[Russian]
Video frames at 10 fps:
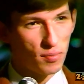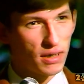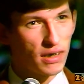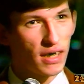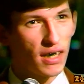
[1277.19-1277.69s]

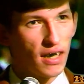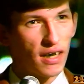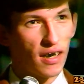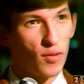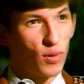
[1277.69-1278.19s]
Мы
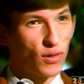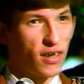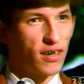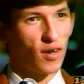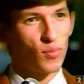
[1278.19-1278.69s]

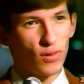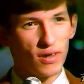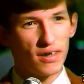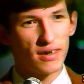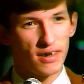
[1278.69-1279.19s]
работали,
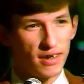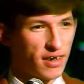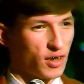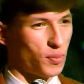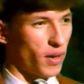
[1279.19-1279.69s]
работали
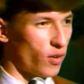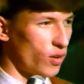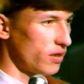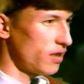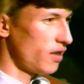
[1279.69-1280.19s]
тихо,
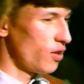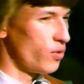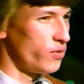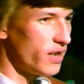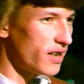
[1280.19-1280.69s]
спокойно,
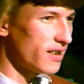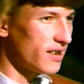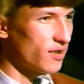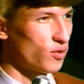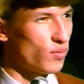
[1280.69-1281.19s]

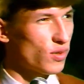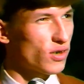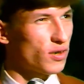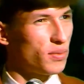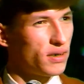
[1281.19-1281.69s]
уверенно, ну,
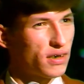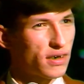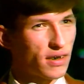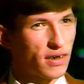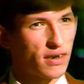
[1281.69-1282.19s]
может быть,
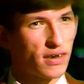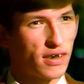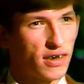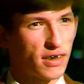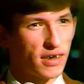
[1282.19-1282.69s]
так,
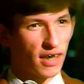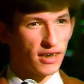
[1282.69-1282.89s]
значит, с